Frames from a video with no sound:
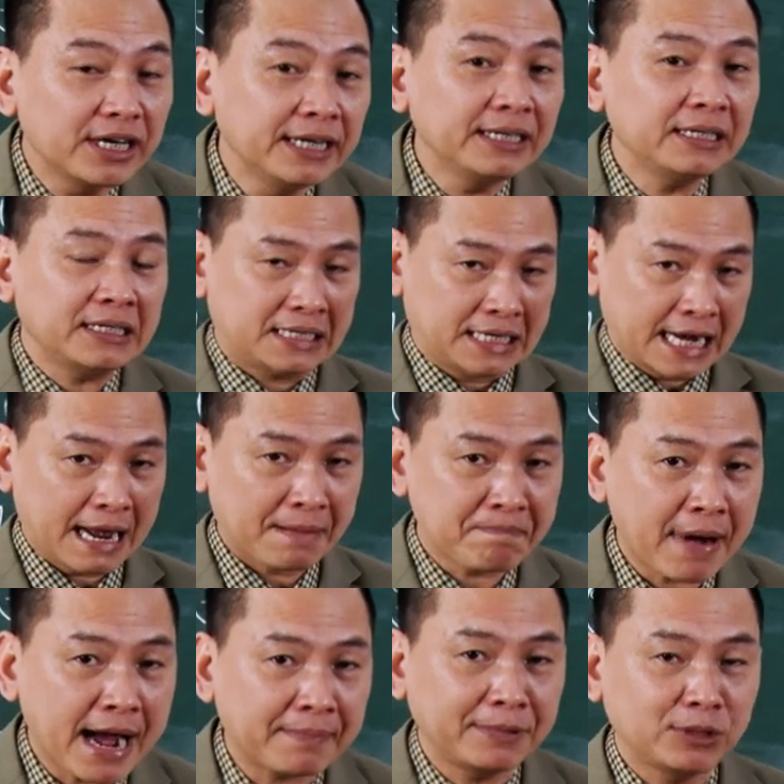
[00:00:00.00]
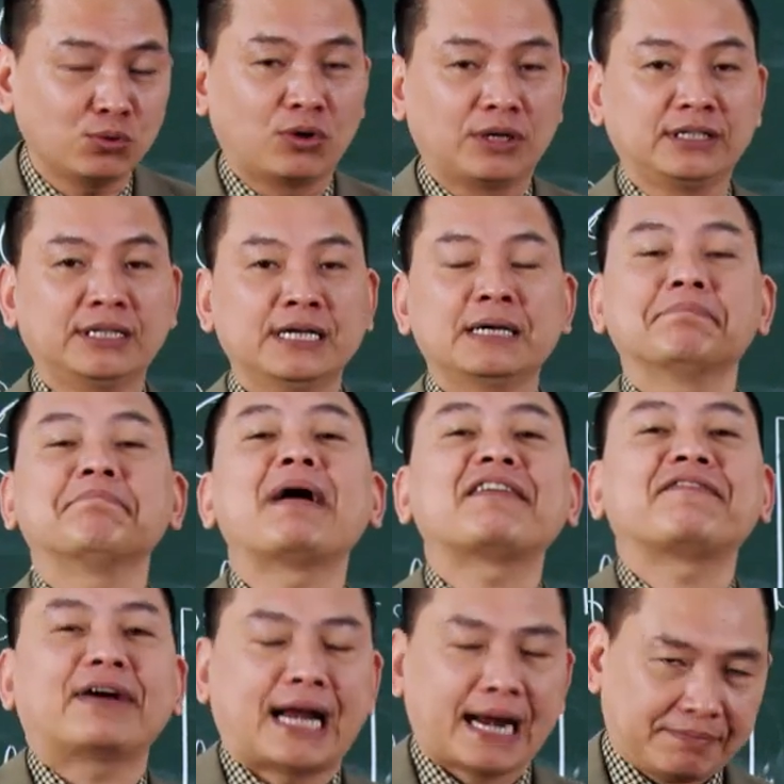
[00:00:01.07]
đến năm 30 tuổi
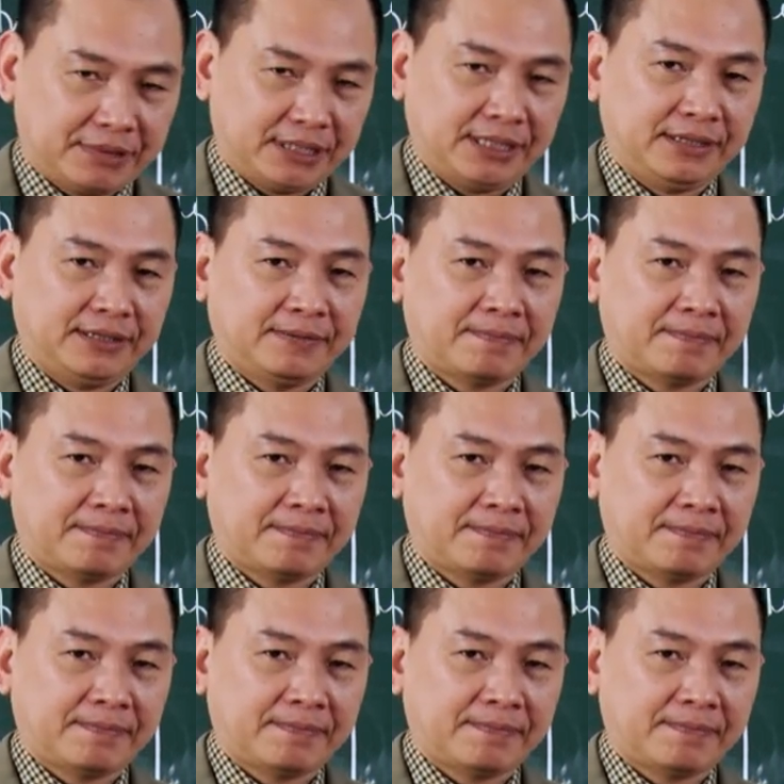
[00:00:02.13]
bạn phải làm gì